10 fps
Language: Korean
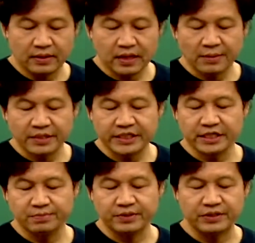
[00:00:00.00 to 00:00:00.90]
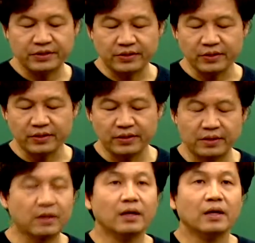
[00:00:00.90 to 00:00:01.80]
다음에 시업번요.
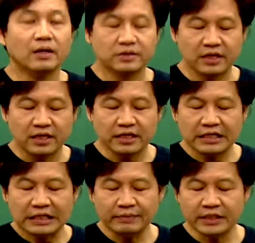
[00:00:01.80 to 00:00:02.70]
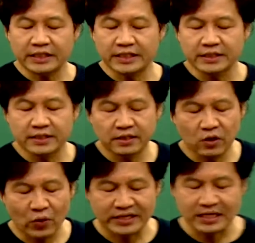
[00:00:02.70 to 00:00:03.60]
자,
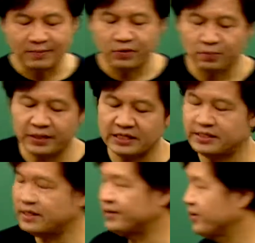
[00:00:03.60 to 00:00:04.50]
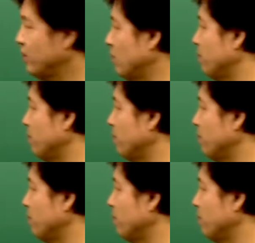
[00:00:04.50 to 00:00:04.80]
입지선정 화살표 페이지는요.